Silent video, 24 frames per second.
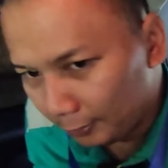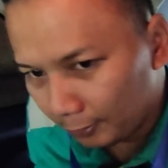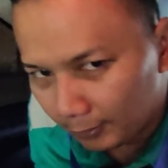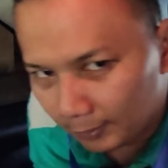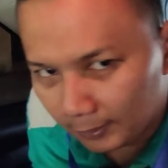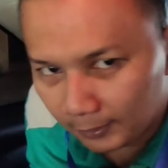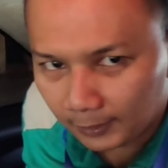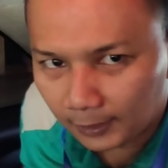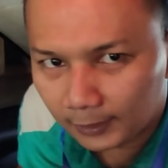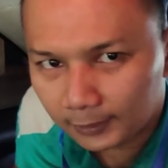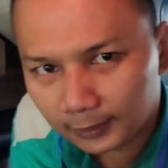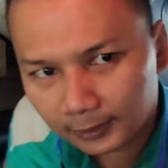lanjut
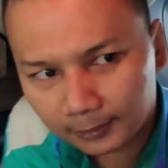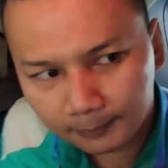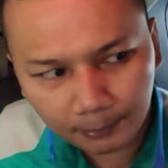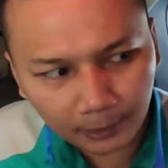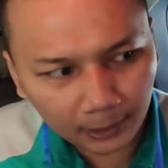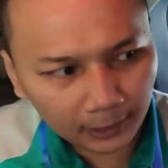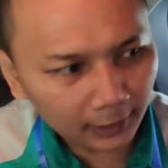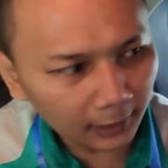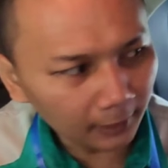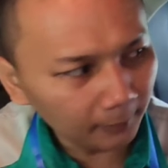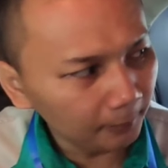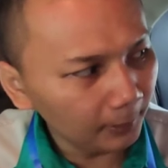kita cek
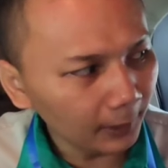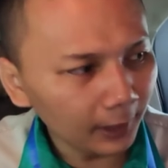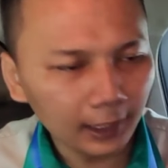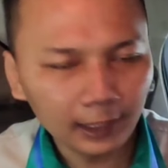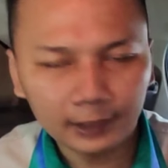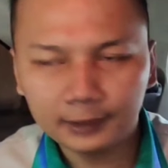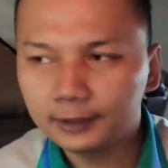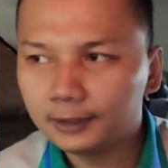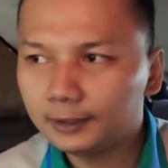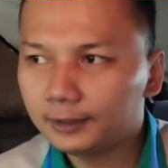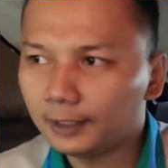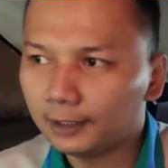bagian
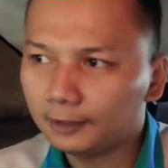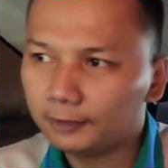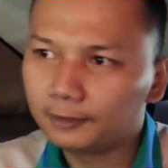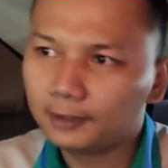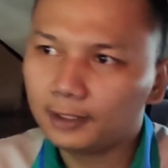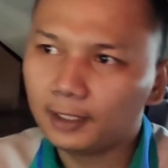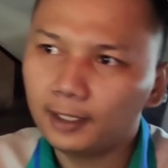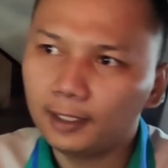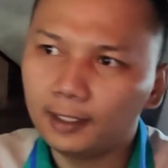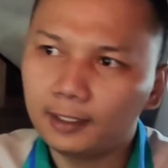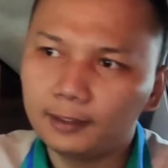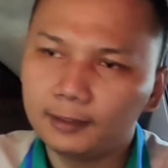bagasi dan
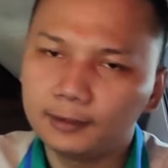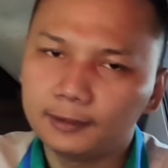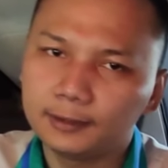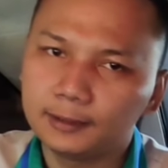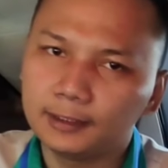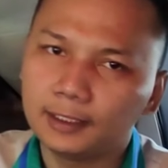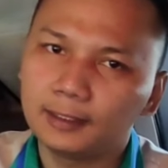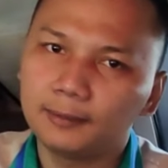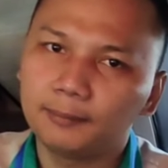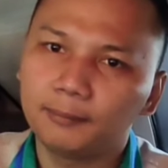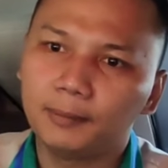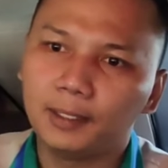juga
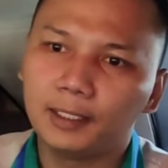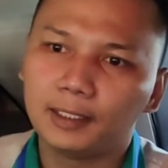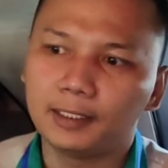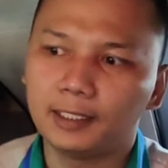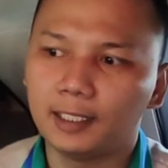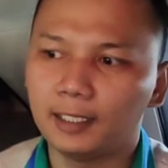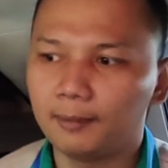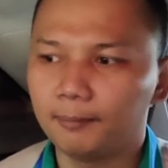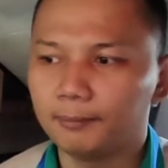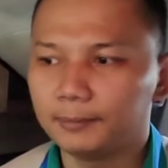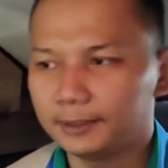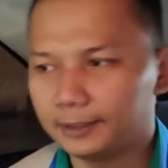cek
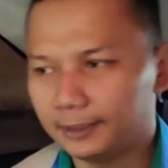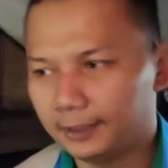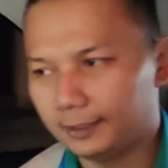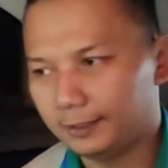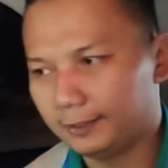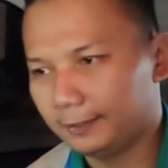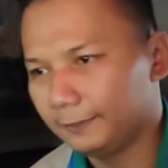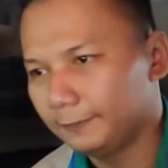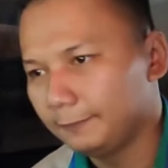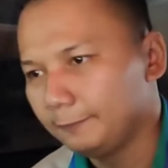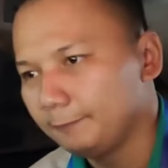bagian mesin